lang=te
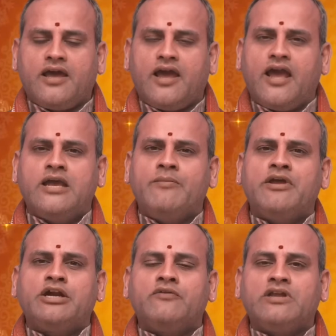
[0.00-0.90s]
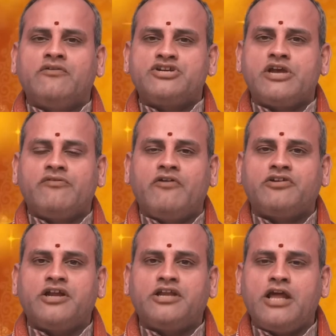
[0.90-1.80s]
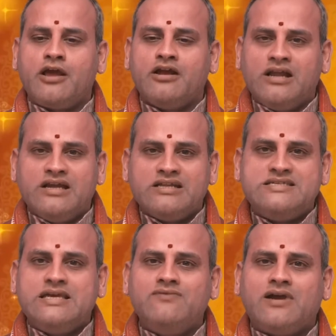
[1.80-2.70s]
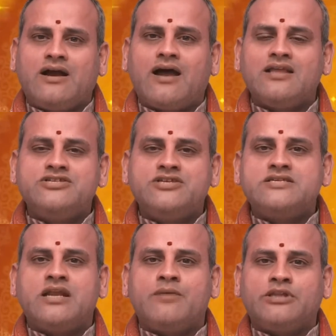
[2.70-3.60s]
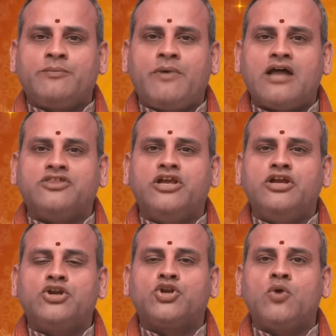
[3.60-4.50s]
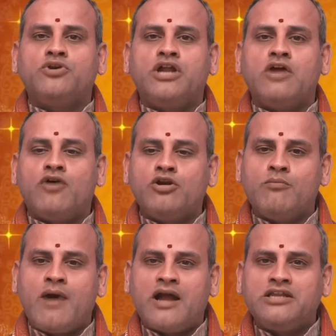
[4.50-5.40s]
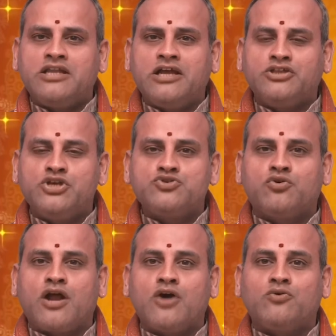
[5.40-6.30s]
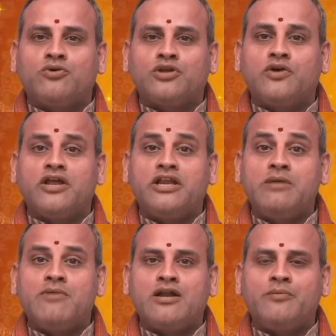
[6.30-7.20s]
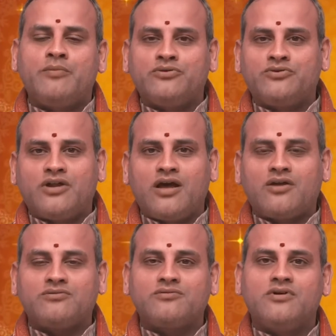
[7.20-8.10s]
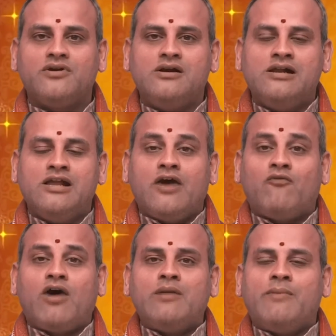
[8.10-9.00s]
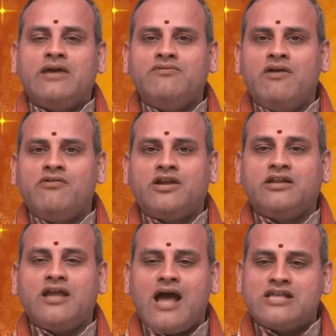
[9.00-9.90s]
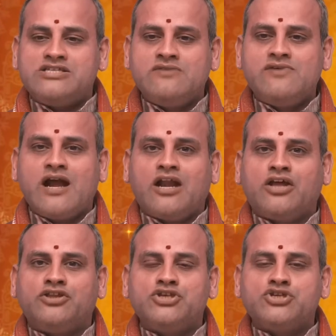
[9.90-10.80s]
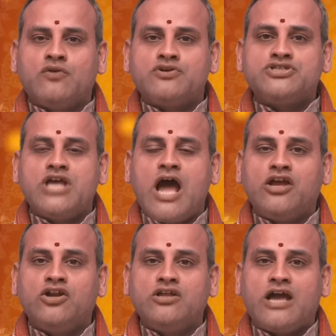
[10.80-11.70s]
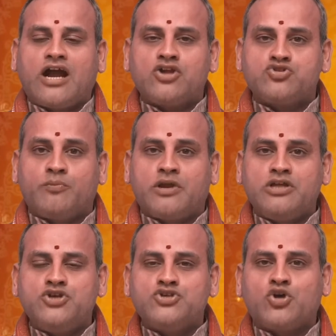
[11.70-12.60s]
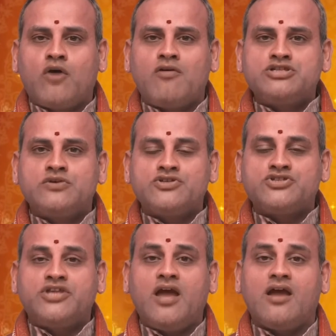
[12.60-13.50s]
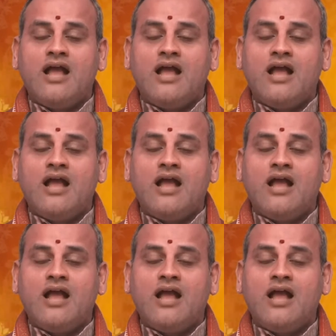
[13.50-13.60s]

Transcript: హేయమైనటువంటి విషయం ఏమిటంటే జీవి కాలం చేసిన పెదప అద్దె ఇంట్లో ఉండేవాళ్ళు మా ఇంటికి తీసుకురాకూడదు అనే నియమాన్ని పెడుతున్నారు వాళ్ళ భయం ఏమిటంటే ఆ జీవి అక్కడికి తీసుకువస్తే ఆ ఇల్లు ఎక్కడ శుభ్రం చేసుకోవాల్సి వస్తే